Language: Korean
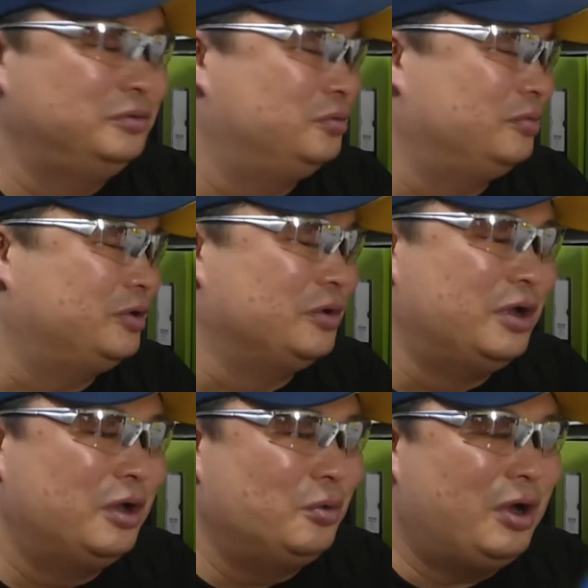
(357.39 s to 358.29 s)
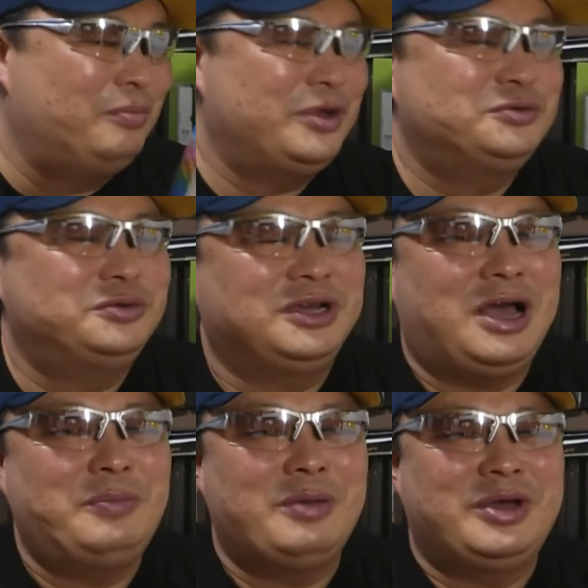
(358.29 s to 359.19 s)
막 화폐 수집
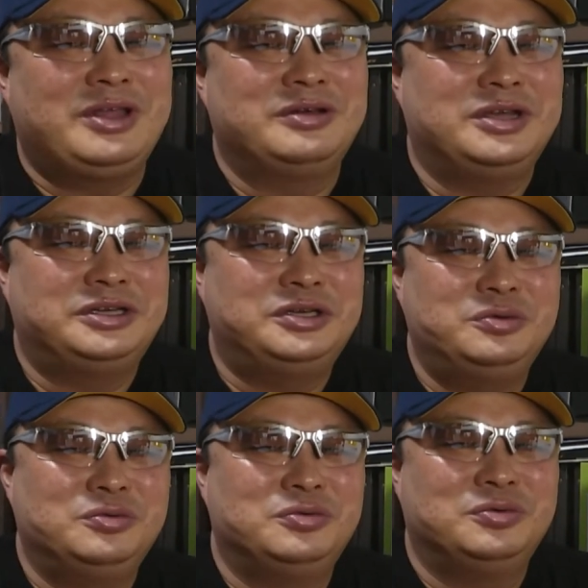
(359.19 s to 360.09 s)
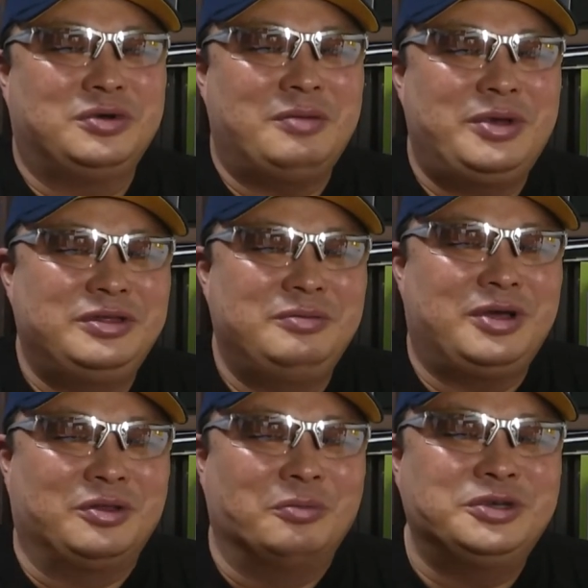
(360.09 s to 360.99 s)
카페마다 그냥 신규 카페들이
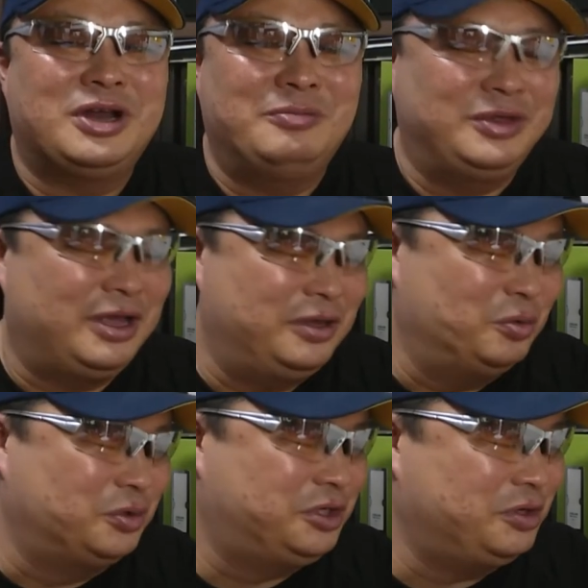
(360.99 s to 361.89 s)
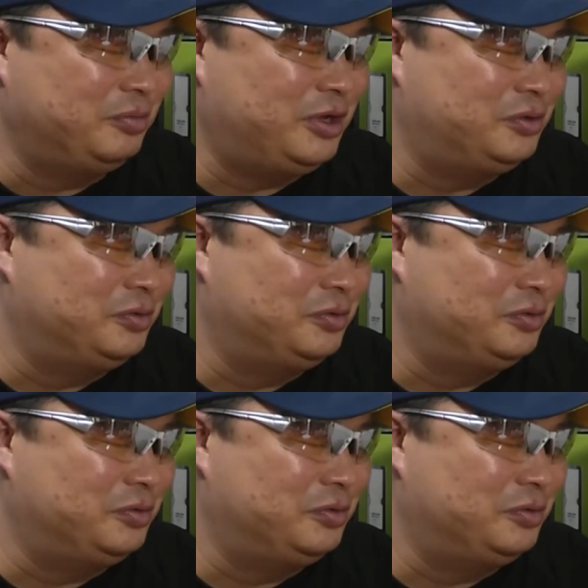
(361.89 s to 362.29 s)
막 넘쳐납니다. 이 시점